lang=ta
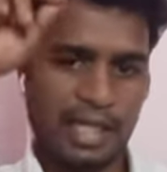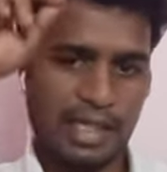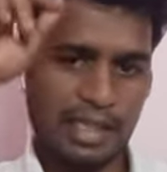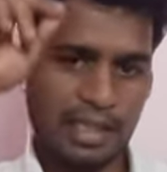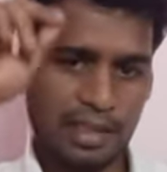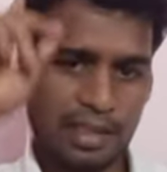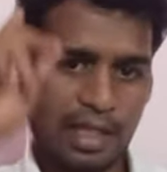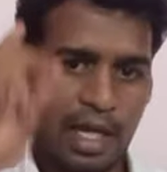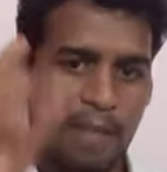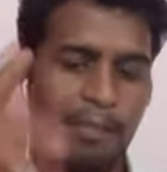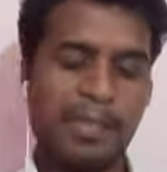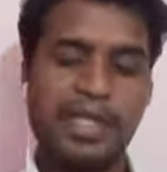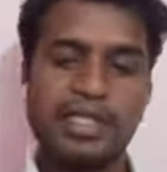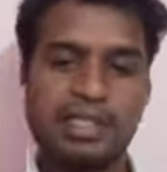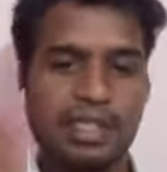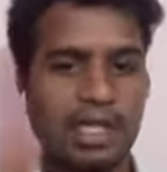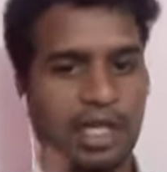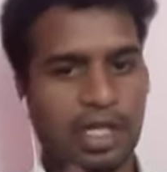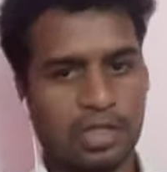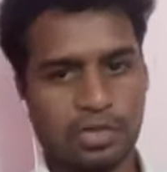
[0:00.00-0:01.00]
இதுதான்
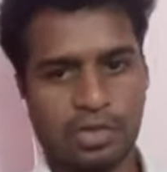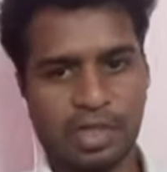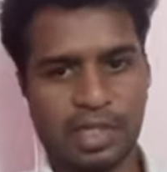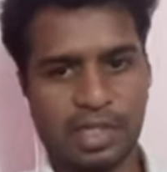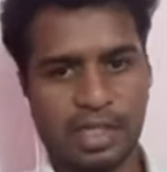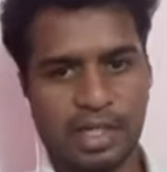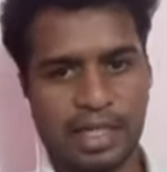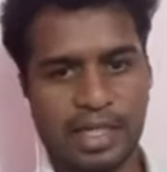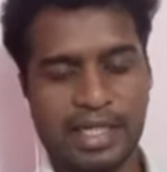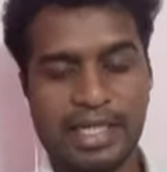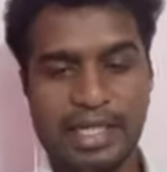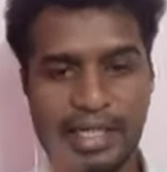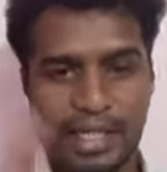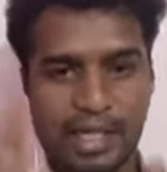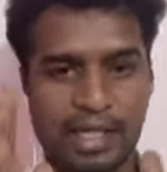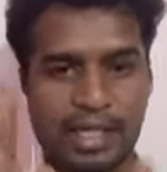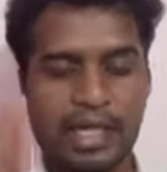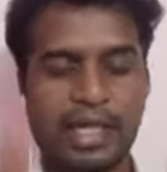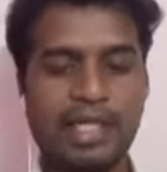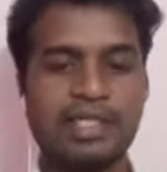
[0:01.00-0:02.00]
பெஸ்ட்டுன்னு நான் சொன்னது கிடையாது
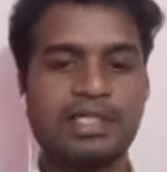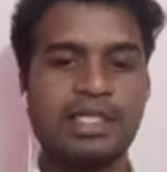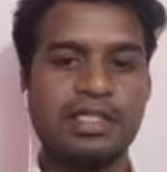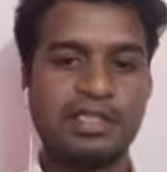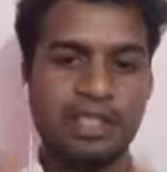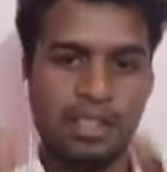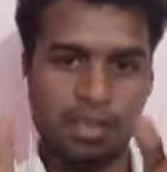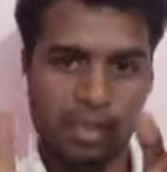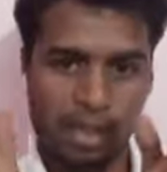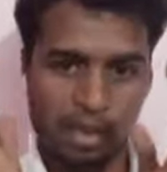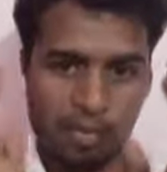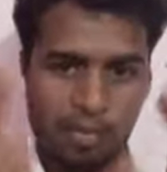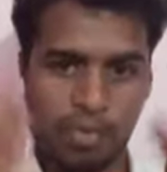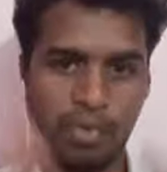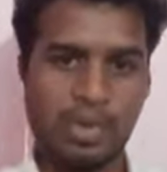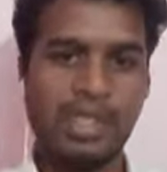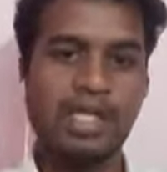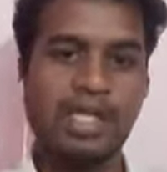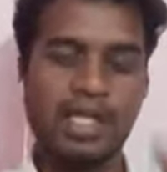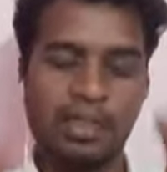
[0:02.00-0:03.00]
இந்தியன் கண்டிஷன்ஸ்க்கு
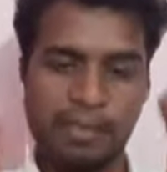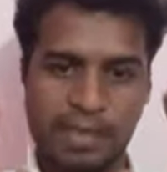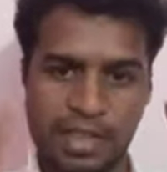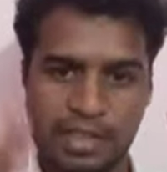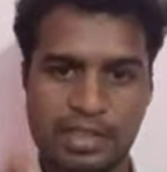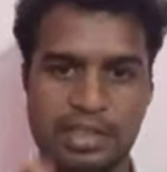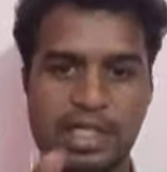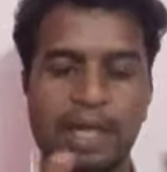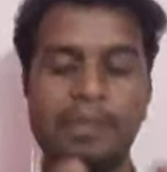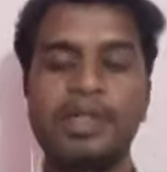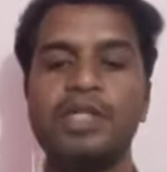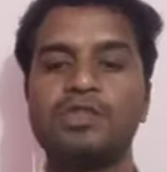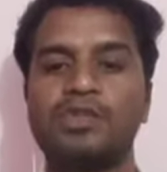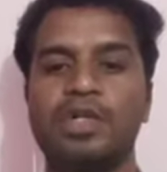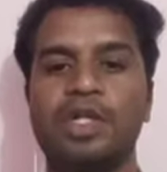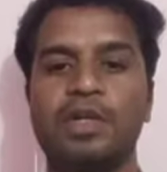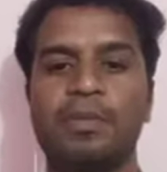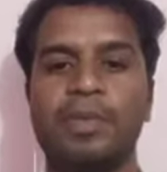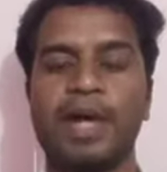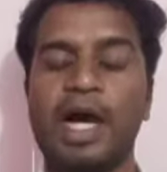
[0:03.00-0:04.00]
தற்போதைக்கு இது பெஸ்ட்டு அப்படின்னு
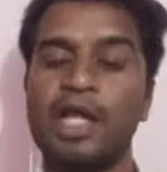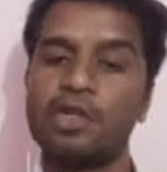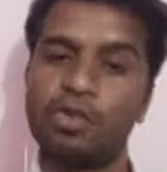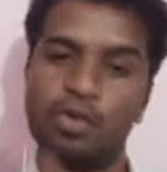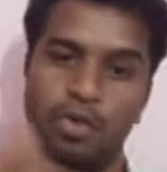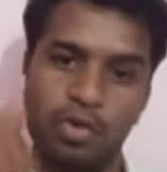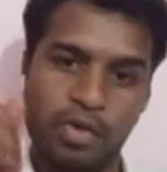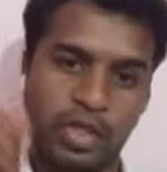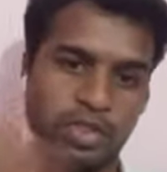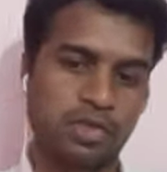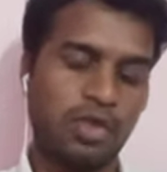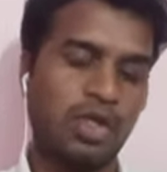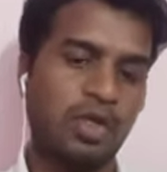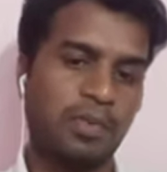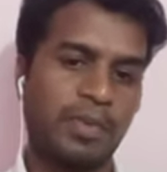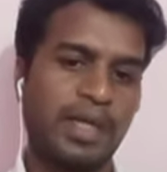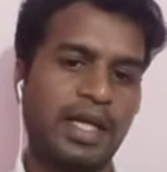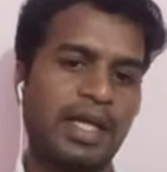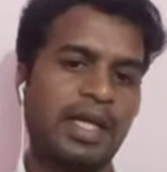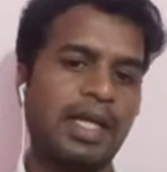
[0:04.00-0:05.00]
சொல்லியிருப்பேன் அது கூடவே
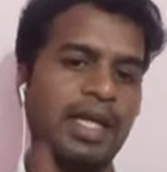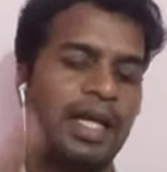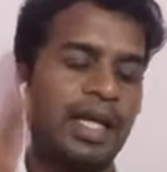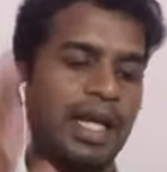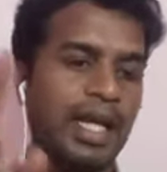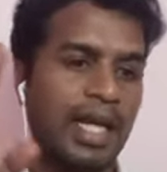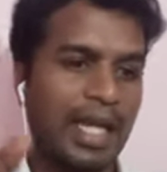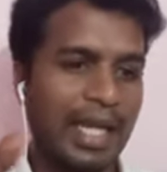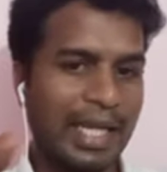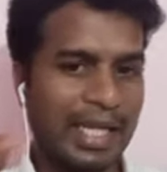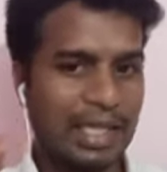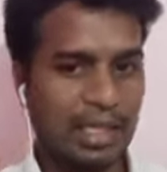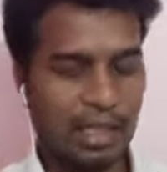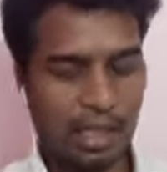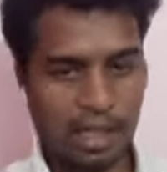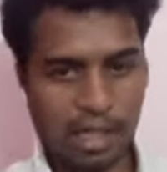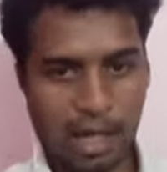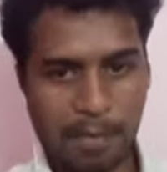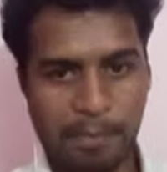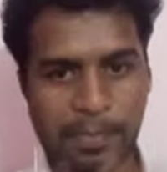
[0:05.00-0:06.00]
சொல்லியிருப்பேன்
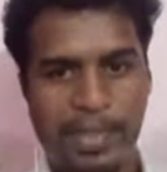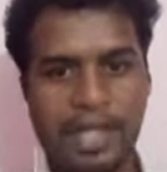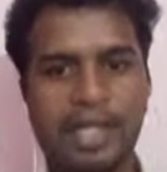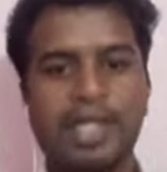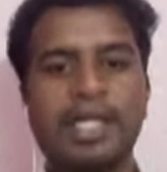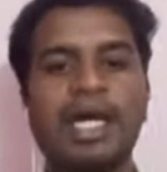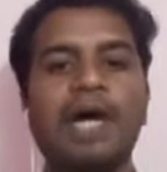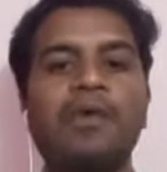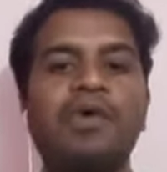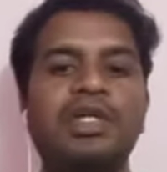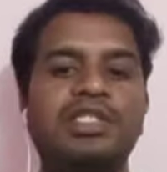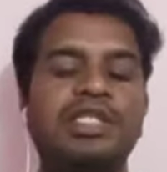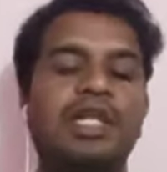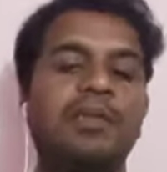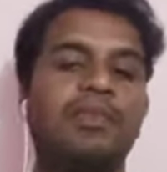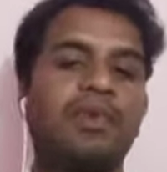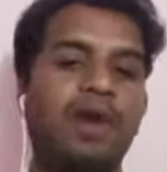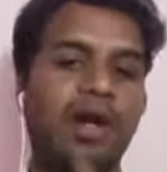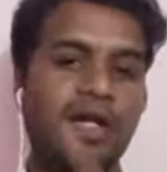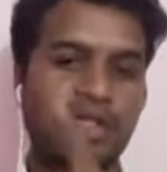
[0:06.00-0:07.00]
இதுக்கு கம்ப்ளீட்டிங்காக ஒரு
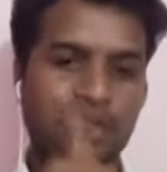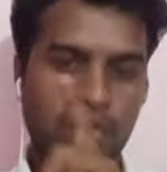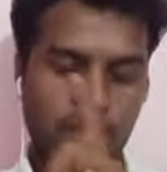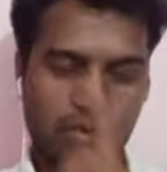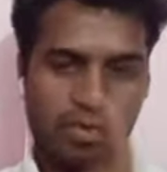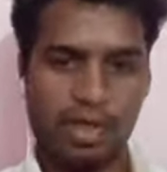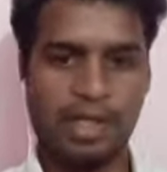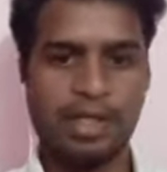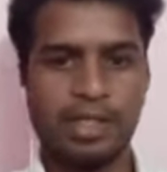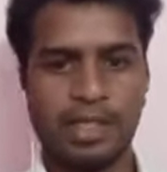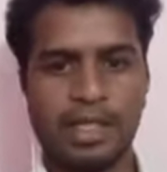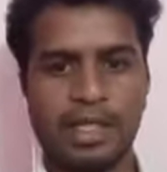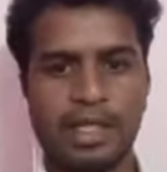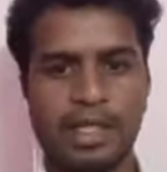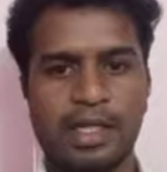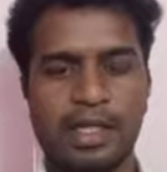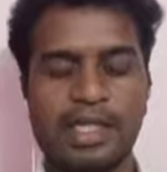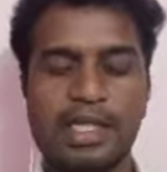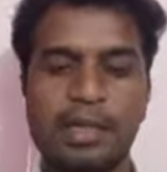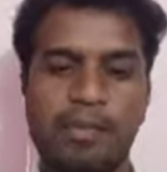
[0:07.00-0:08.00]
சில ப்ராடக்ட்ஸும் வருது
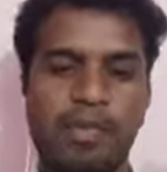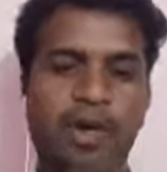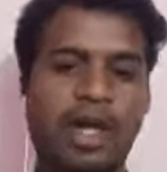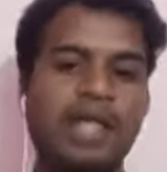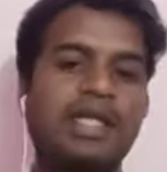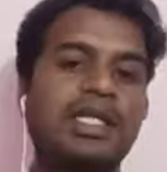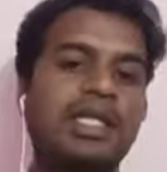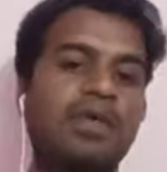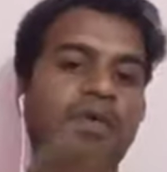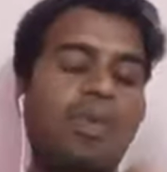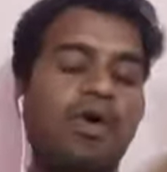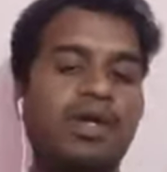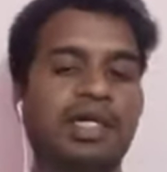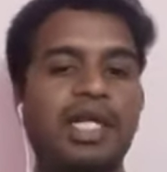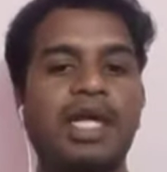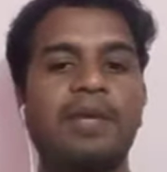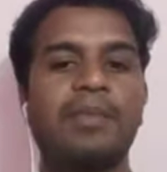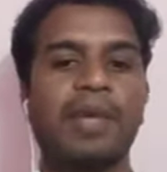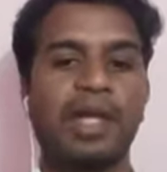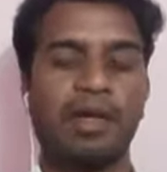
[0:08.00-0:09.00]
இந்த ப்ராடக்ட் இதை ஓவர்
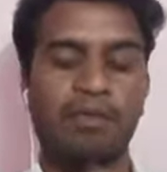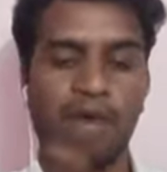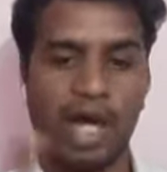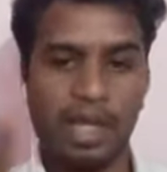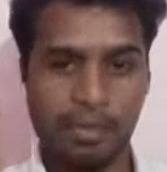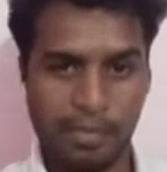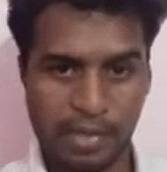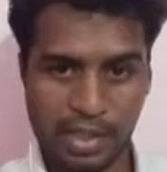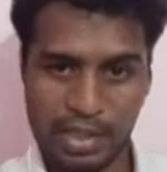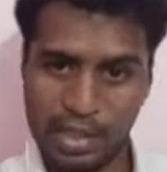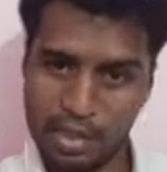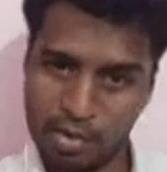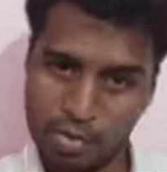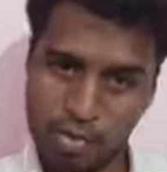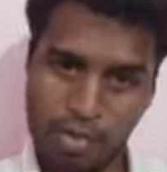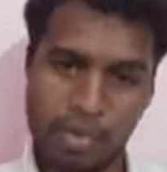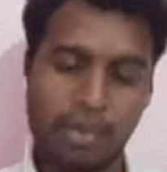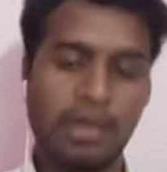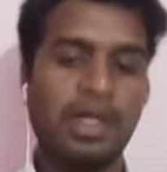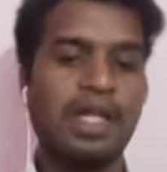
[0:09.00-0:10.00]
டேக் பண்ண வாய்ப்பு
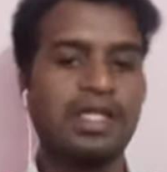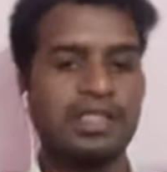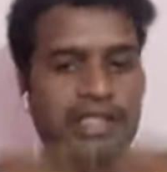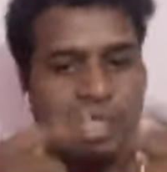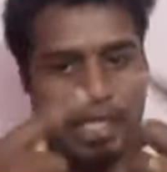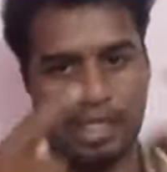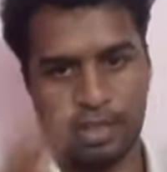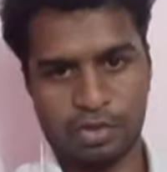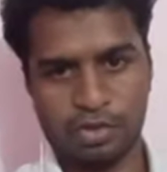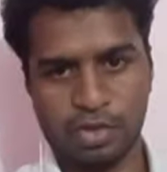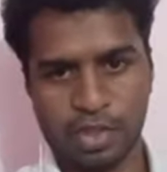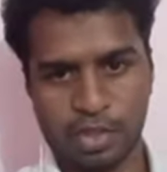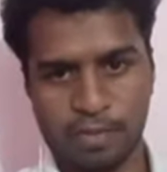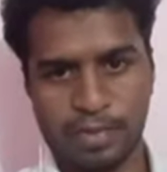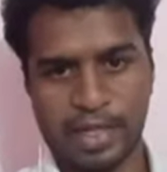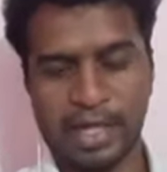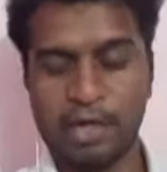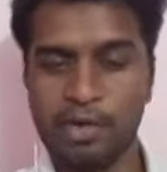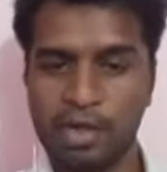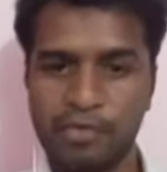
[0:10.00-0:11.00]
இருக்குன்றது தான் நான் சேர்த்து
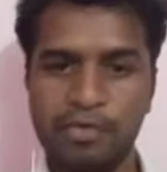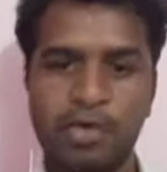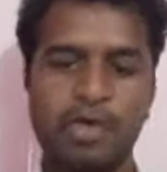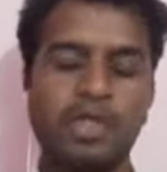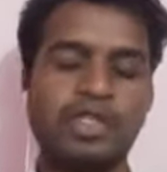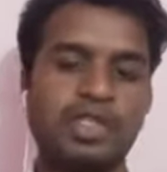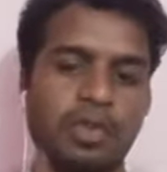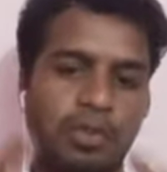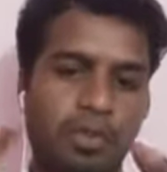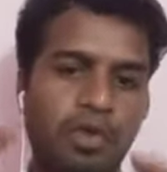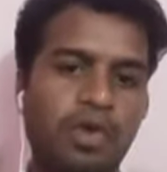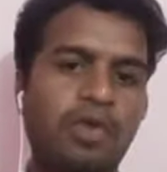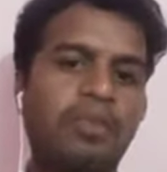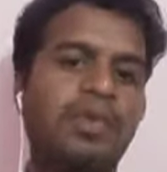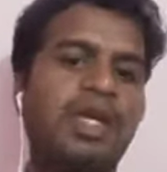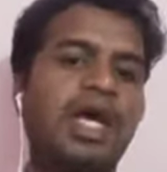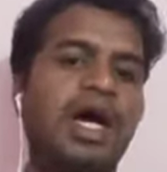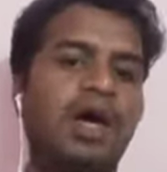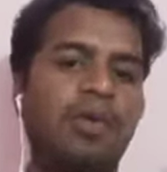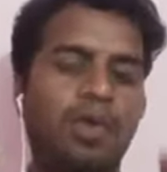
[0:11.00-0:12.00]
சொல்லியிருப்பேன் என்னோடய வீடியோஸை
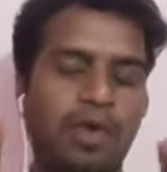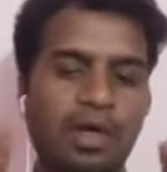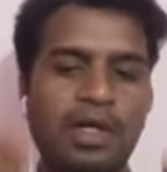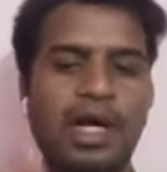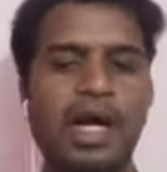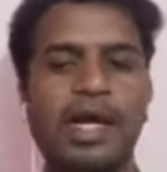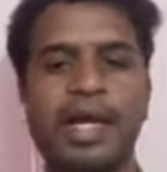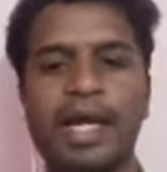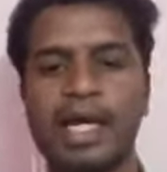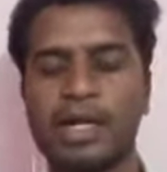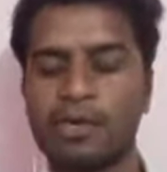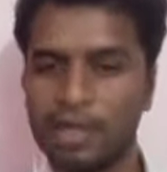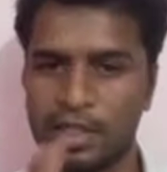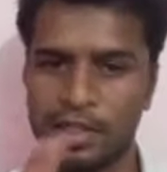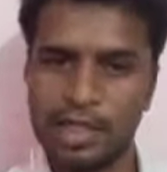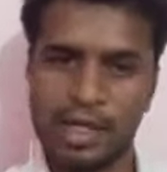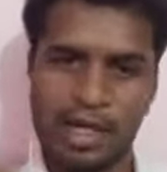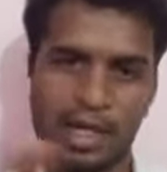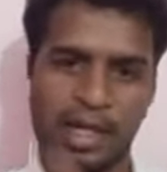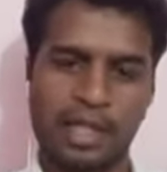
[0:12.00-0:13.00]
பொறுமையாக ஒழுங்காக
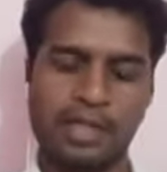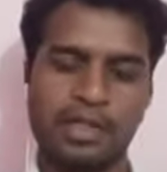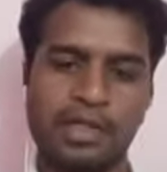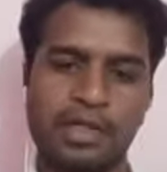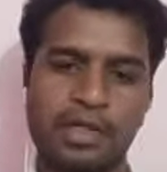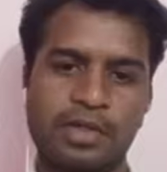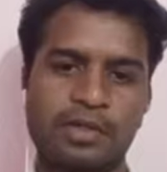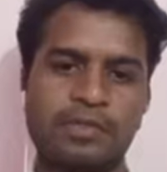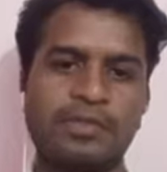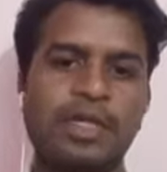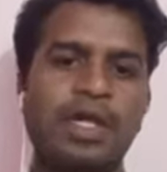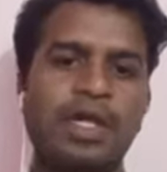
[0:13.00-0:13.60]
கேட்குறவங்களுக்கு இது நல்லா தெரியும்